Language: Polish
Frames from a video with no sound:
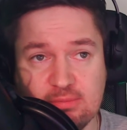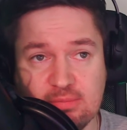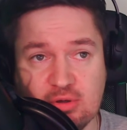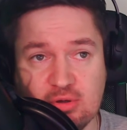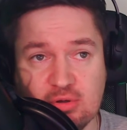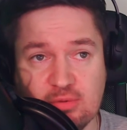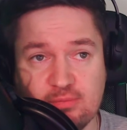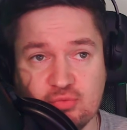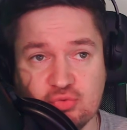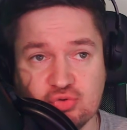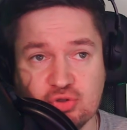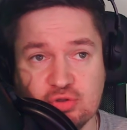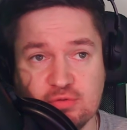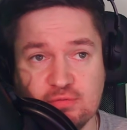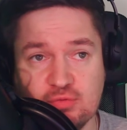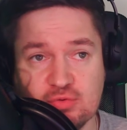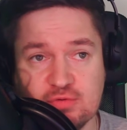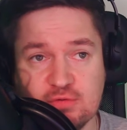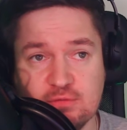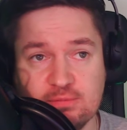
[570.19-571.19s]
bo dużo
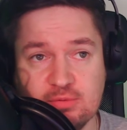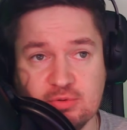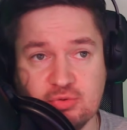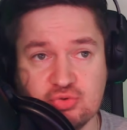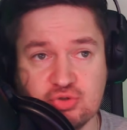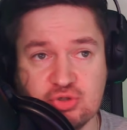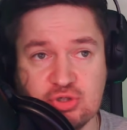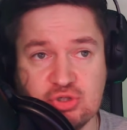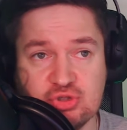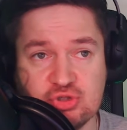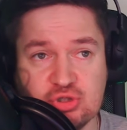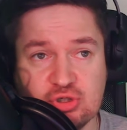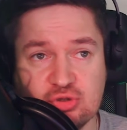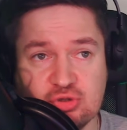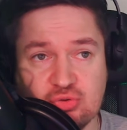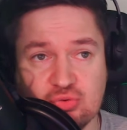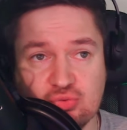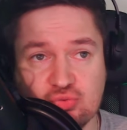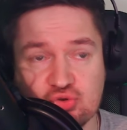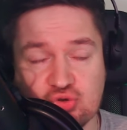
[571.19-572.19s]
twórców podróżniczych,
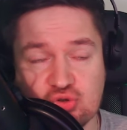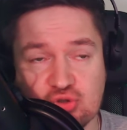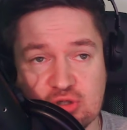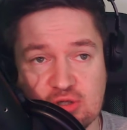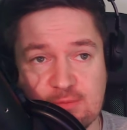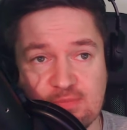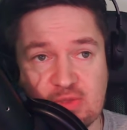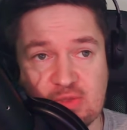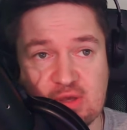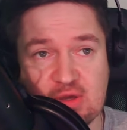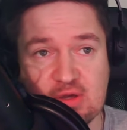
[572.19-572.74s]
którzy